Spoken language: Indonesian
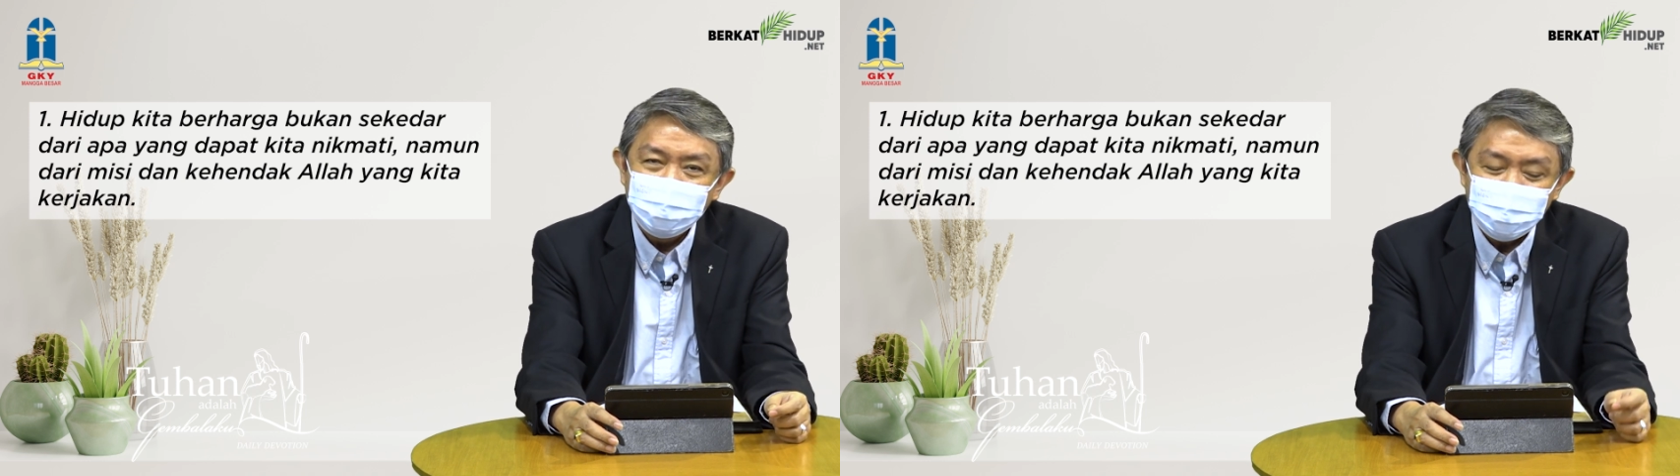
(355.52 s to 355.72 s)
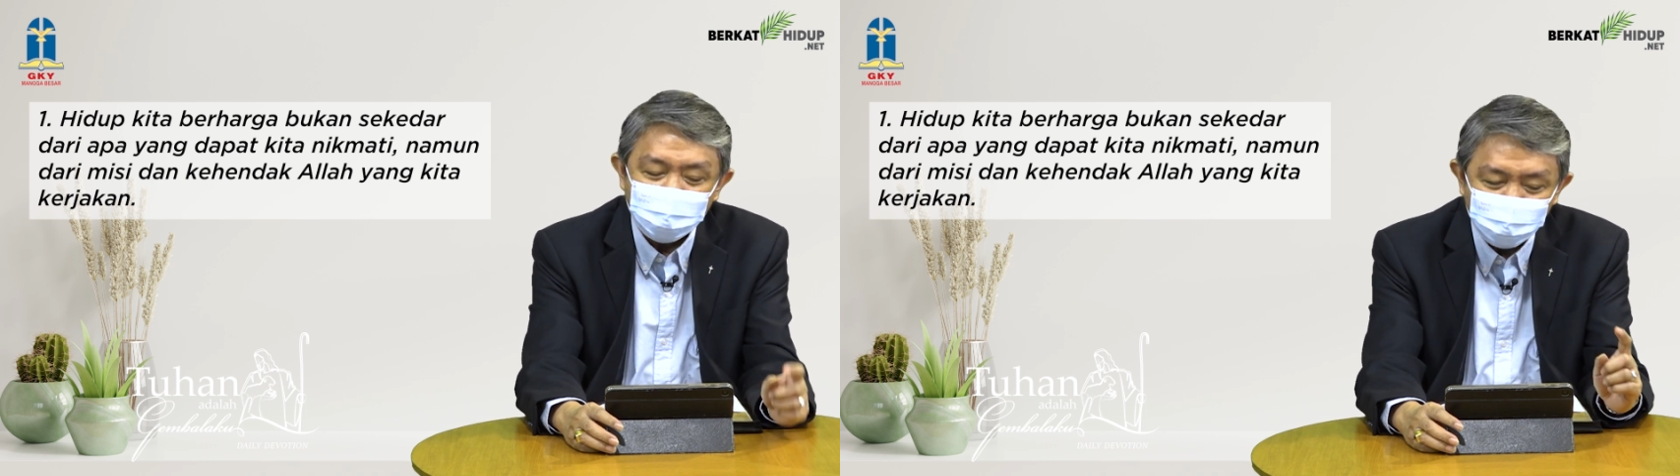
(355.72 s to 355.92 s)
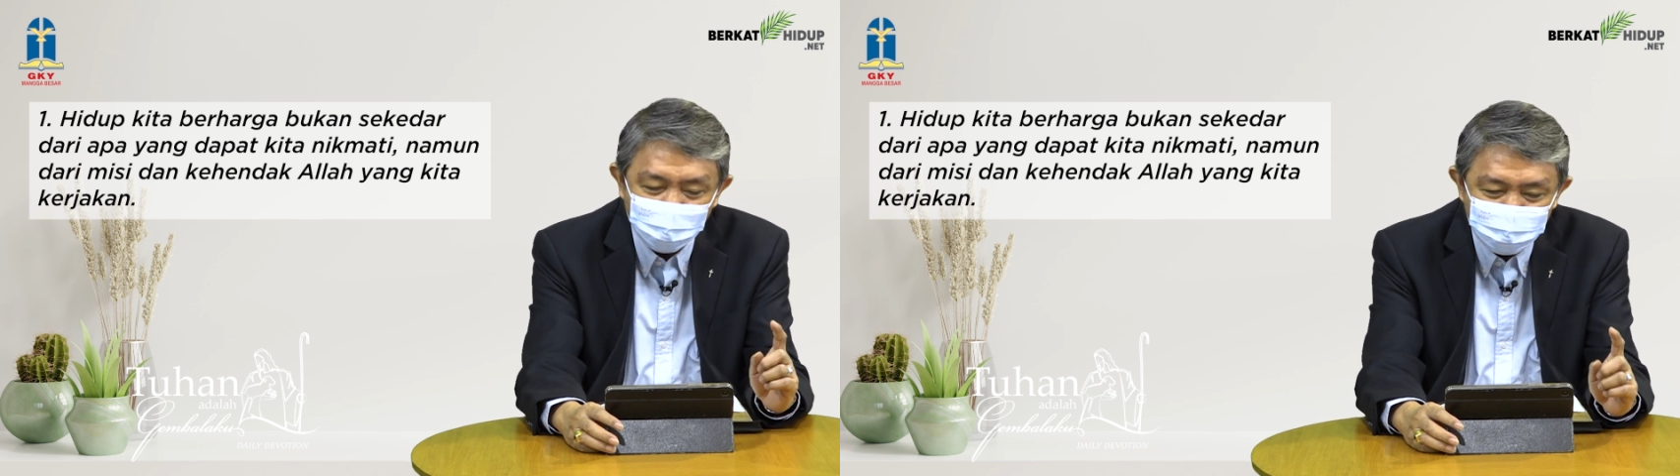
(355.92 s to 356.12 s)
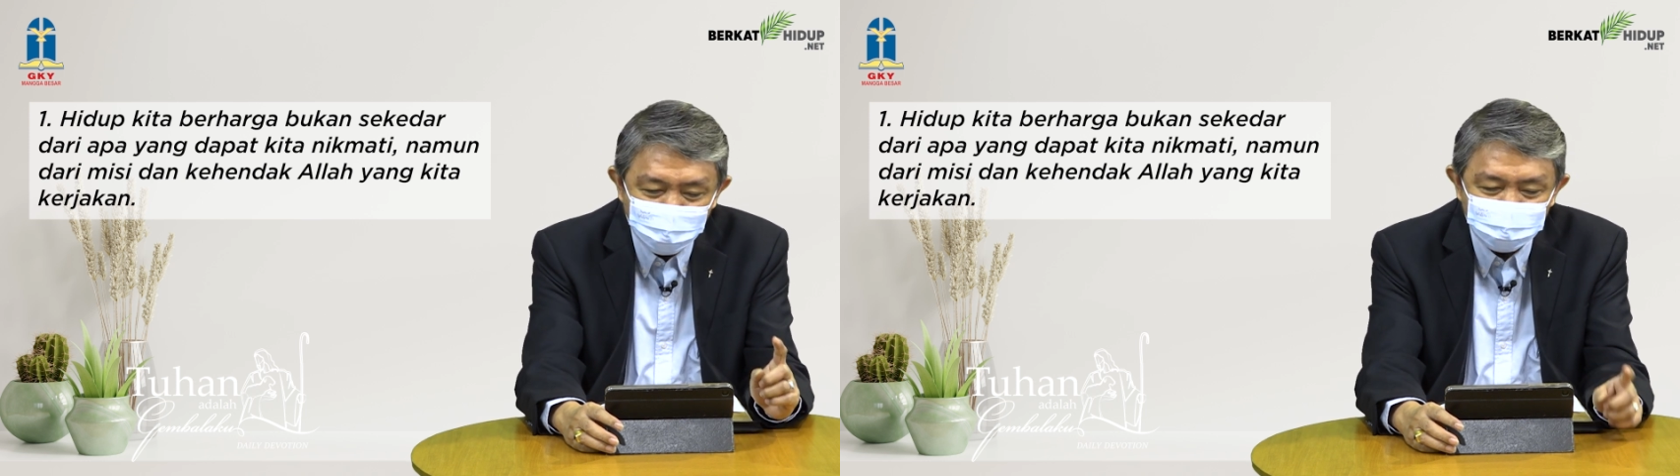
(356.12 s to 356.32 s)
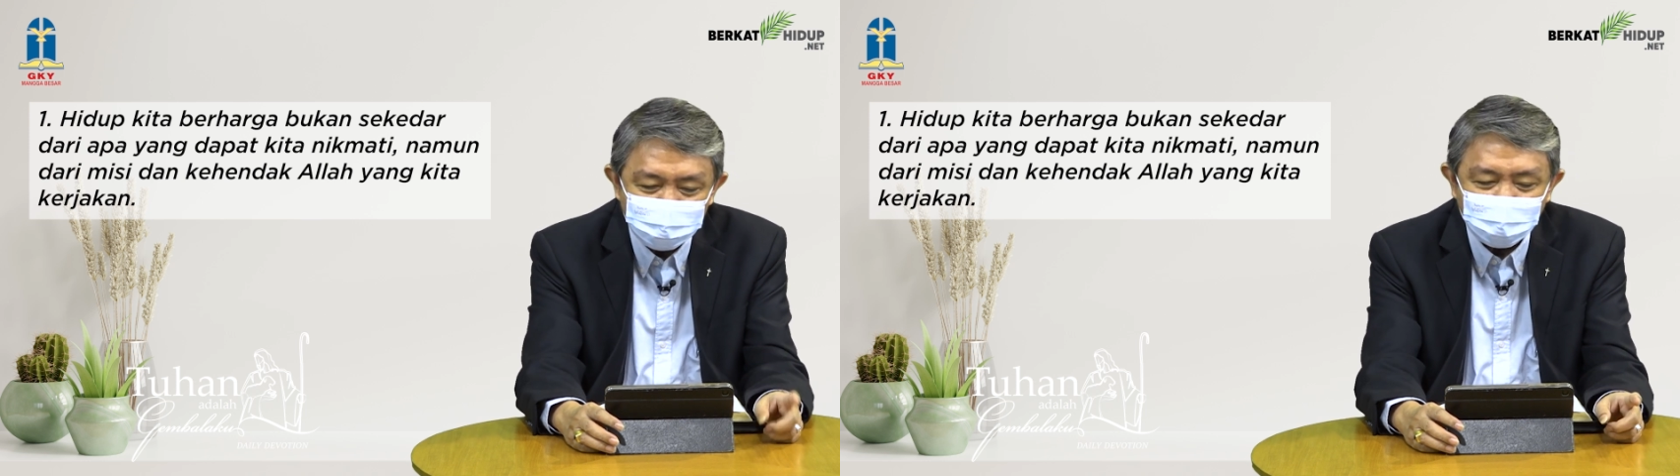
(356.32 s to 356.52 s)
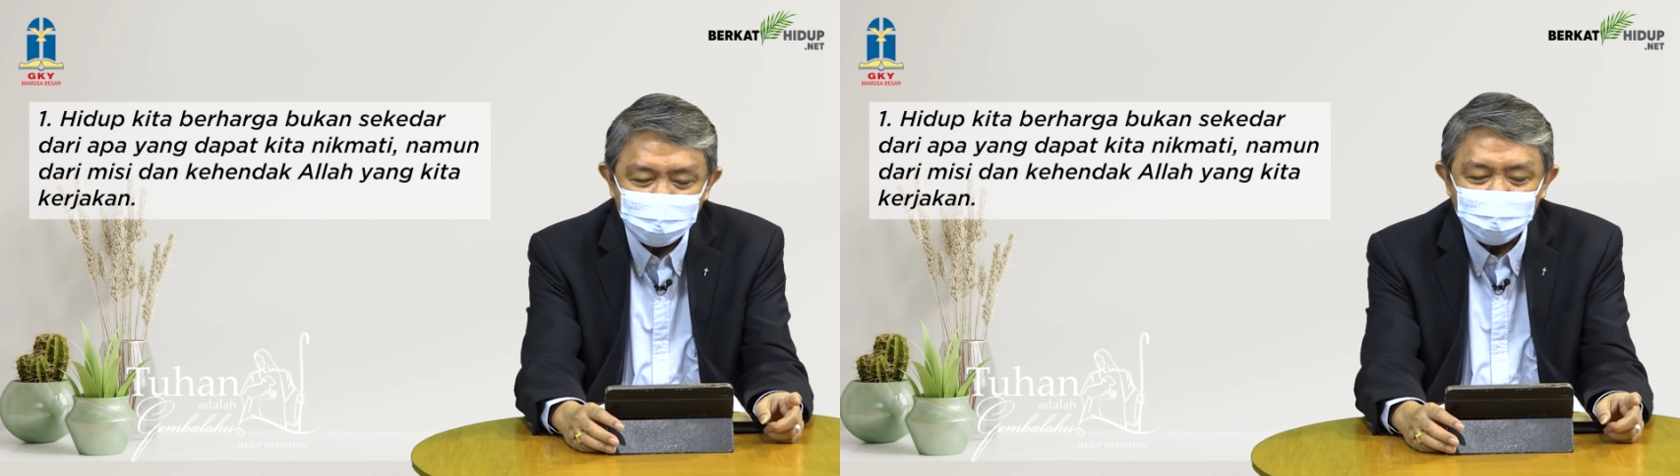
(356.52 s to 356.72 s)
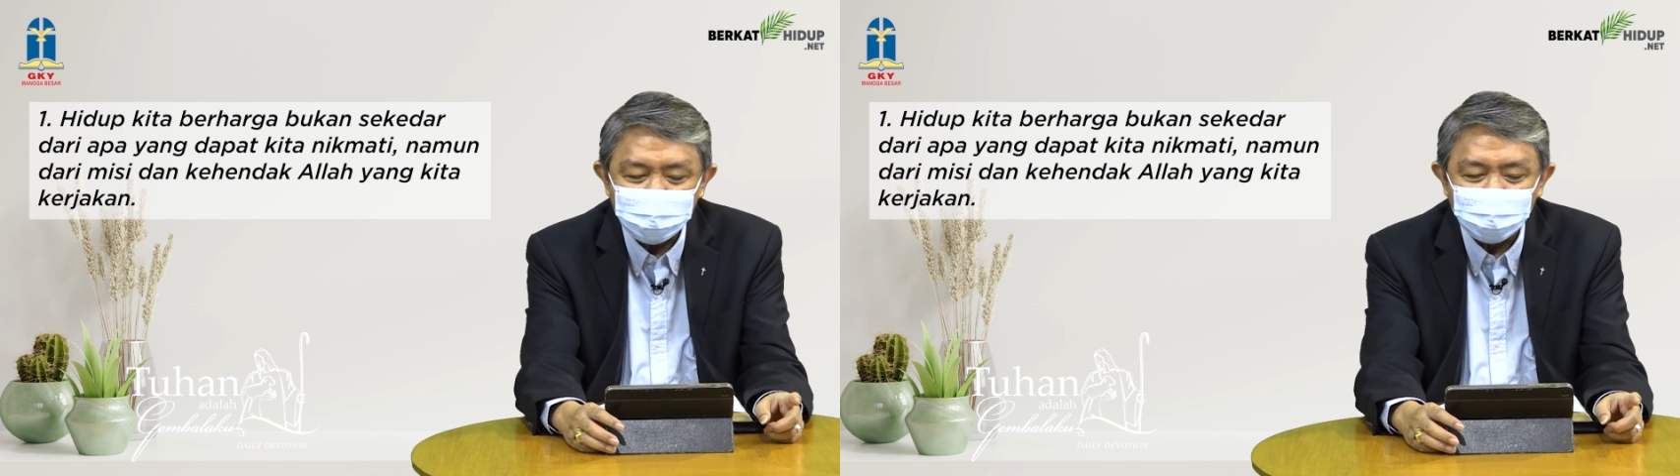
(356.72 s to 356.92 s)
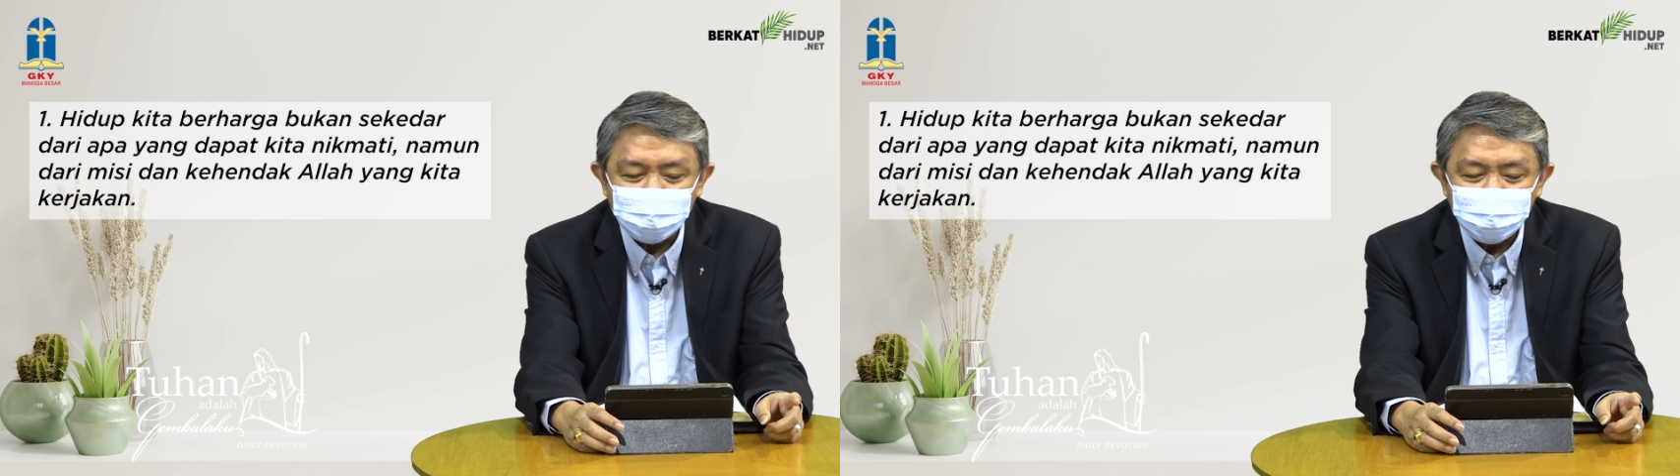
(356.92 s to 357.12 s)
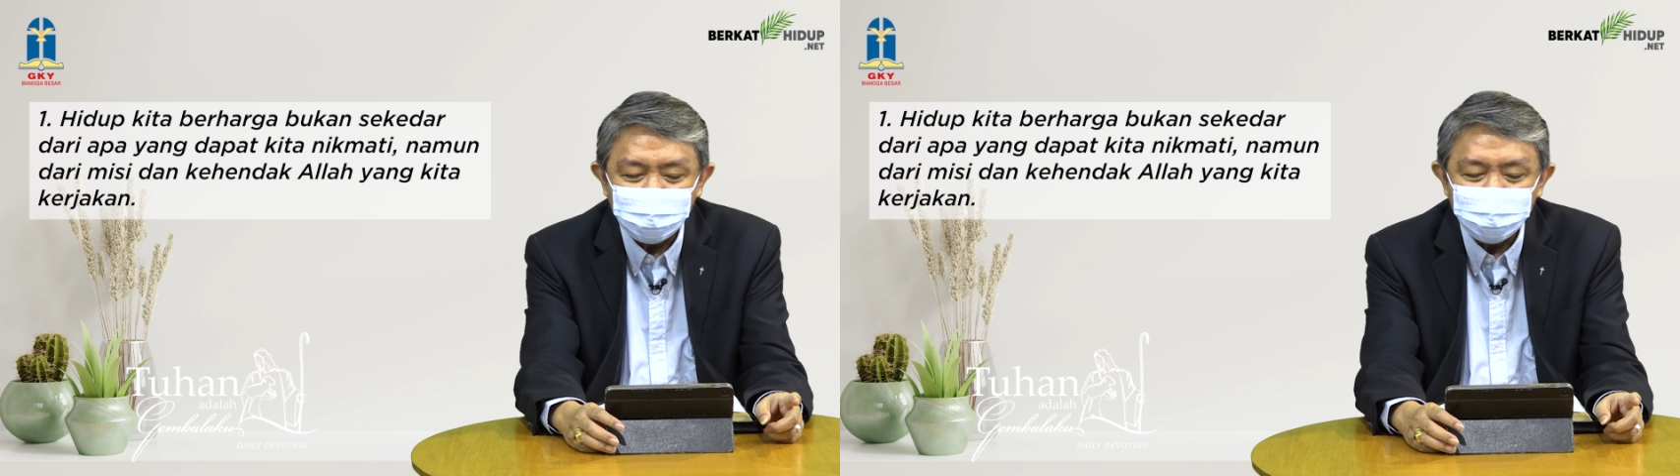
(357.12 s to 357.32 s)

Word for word: Yang Tuhan Yesus maksudkan adalah